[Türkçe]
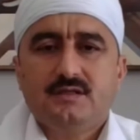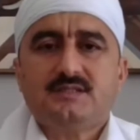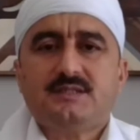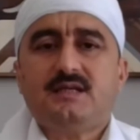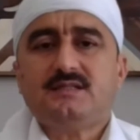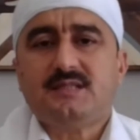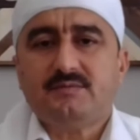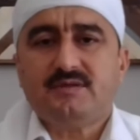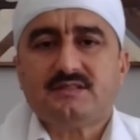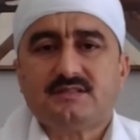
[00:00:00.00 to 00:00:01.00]
İster
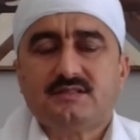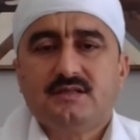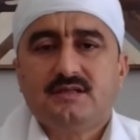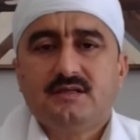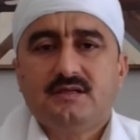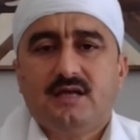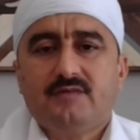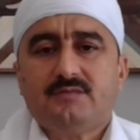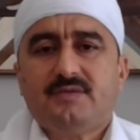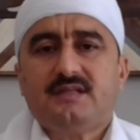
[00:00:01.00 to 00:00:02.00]
istemez
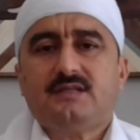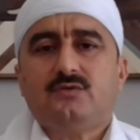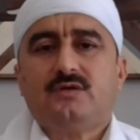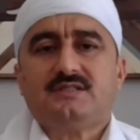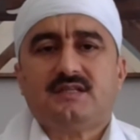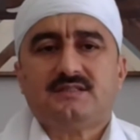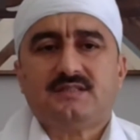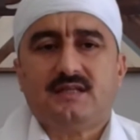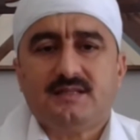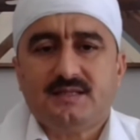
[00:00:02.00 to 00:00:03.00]
evet belki o asr-ı
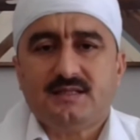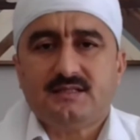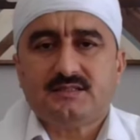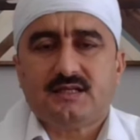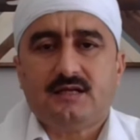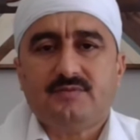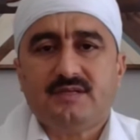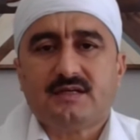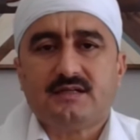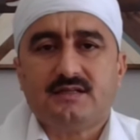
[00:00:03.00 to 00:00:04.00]
saadetteki
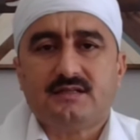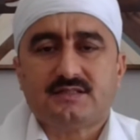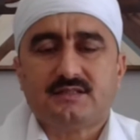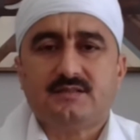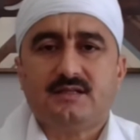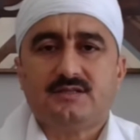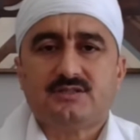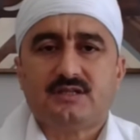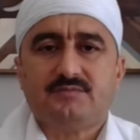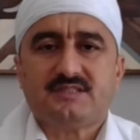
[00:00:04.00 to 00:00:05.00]
sahabeli kadar sıkıntılar
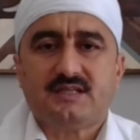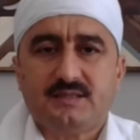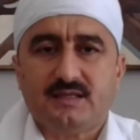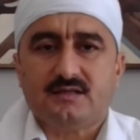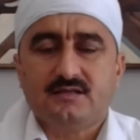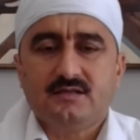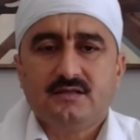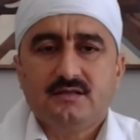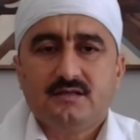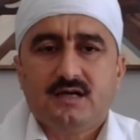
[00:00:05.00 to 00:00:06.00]
çekmesek de
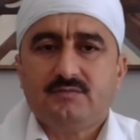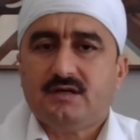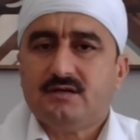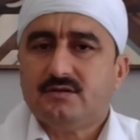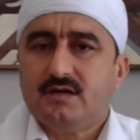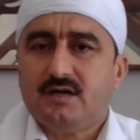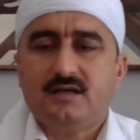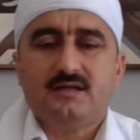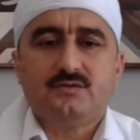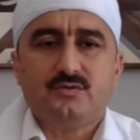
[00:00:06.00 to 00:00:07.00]
ama
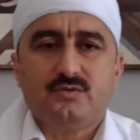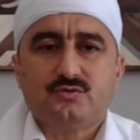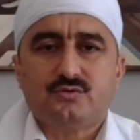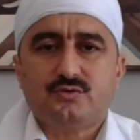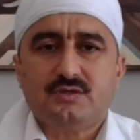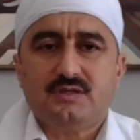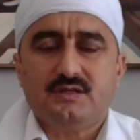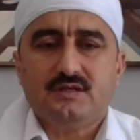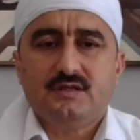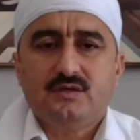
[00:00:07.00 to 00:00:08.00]
hala görüyorsunuz
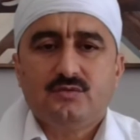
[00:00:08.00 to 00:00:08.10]
ki